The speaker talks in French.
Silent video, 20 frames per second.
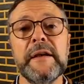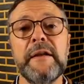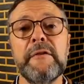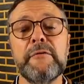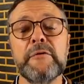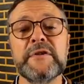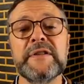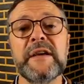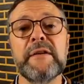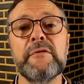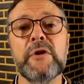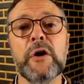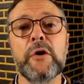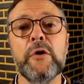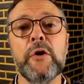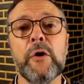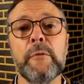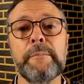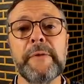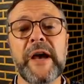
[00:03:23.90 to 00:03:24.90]
il faut savoir
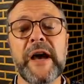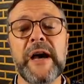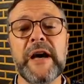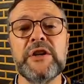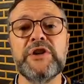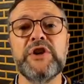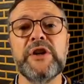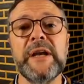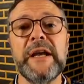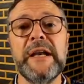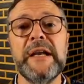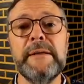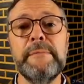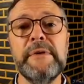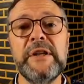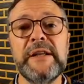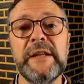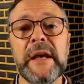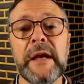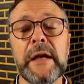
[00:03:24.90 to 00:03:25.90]
que l'ampérage est
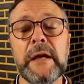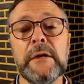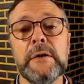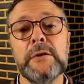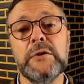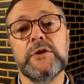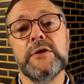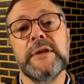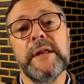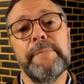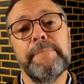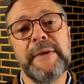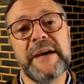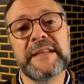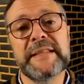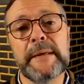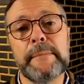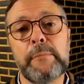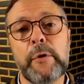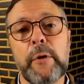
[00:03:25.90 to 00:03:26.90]
limité ce n'est
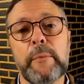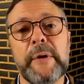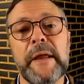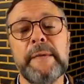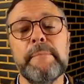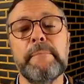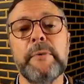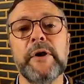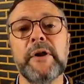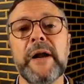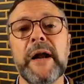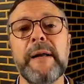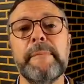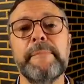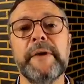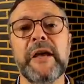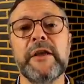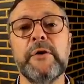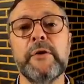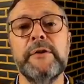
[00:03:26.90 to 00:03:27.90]
pas un problème pendant la
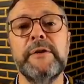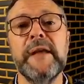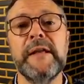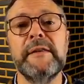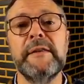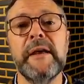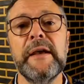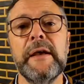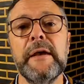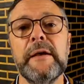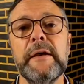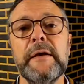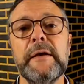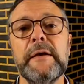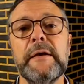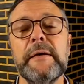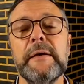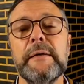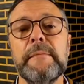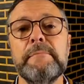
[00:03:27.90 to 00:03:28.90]
période d'été,
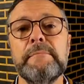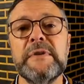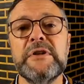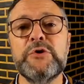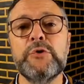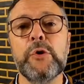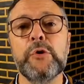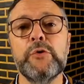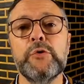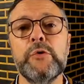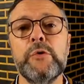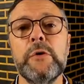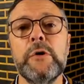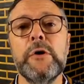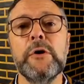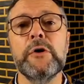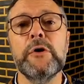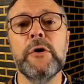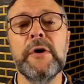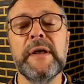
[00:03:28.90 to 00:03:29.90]
mais surtout
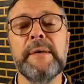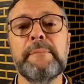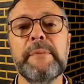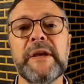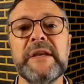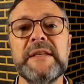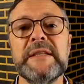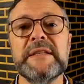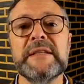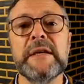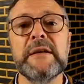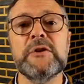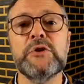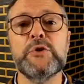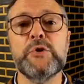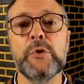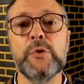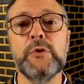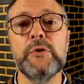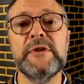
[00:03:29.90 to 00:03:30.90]
que les prises
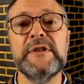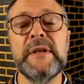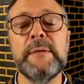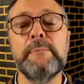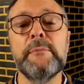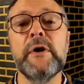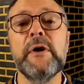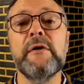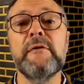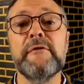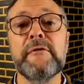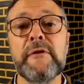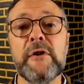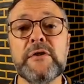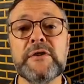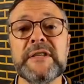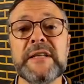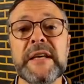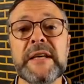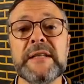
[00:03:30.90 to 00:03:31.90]
sont de type
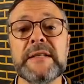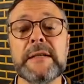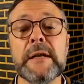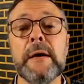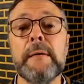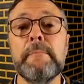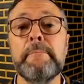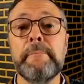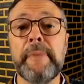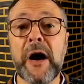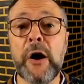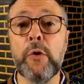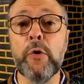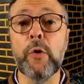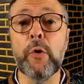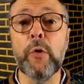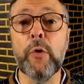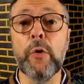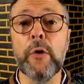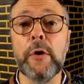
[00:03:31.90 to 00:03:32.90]
française, pas
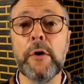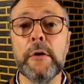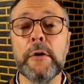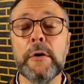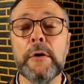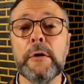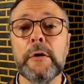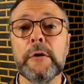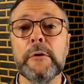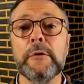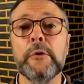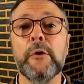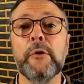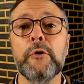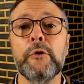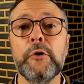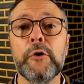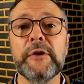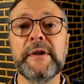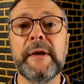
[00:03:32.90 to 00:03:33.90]
euro.
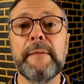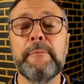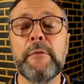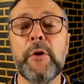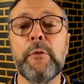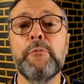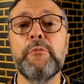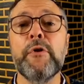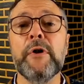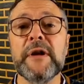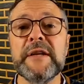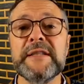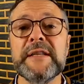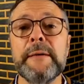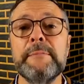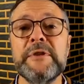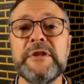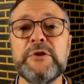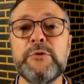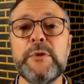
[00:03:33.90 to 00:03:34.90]
Donc notamment pour
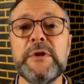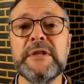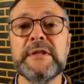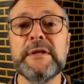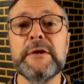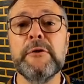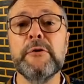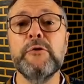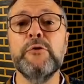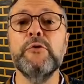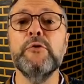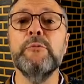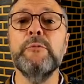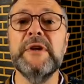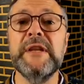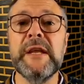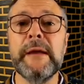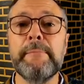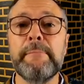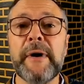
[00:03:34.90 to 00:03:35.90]
les amis suisses,
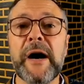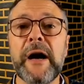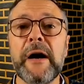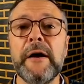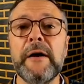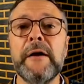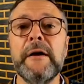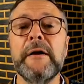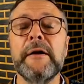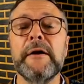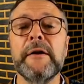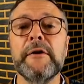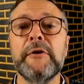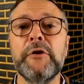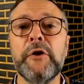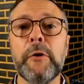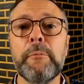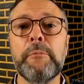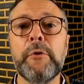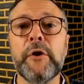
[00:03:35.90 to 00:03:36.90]
n'oubliez pas
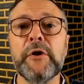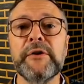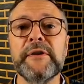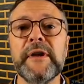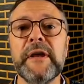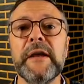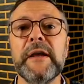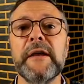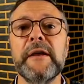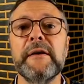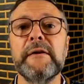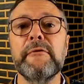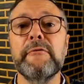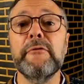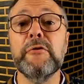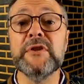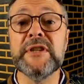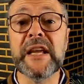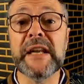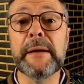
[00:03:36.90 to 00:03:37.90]
d'emporter
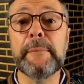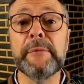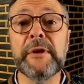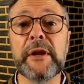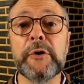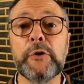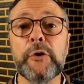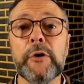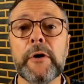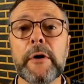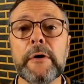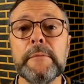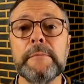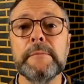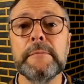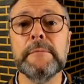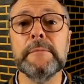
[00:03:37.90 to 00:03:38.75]
vos adaptateurs.